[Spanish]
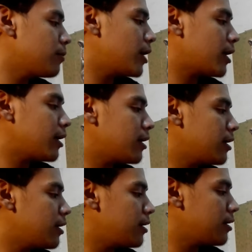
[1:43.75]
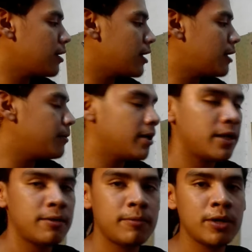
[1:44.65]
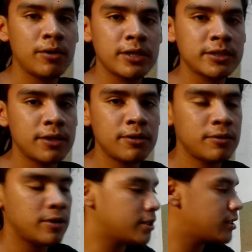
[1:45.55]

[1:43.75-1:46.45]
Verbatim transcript: una que grabé, bueno, esta no,